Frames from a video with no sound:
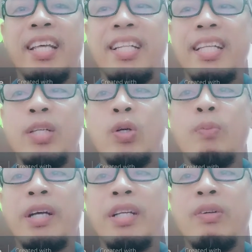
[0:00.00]
ninyong
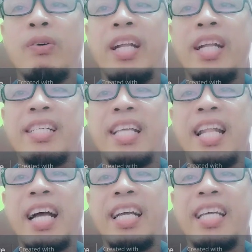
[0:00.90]
Panginoon ay nasa
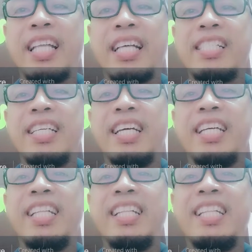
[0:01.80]
langit at siya ay
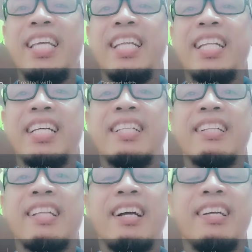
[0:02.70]
hindi
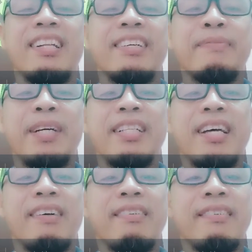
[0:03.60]
nagtatangi ng mga
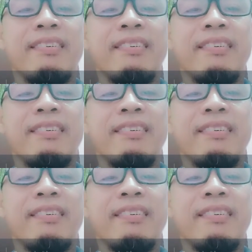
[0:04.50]
tao.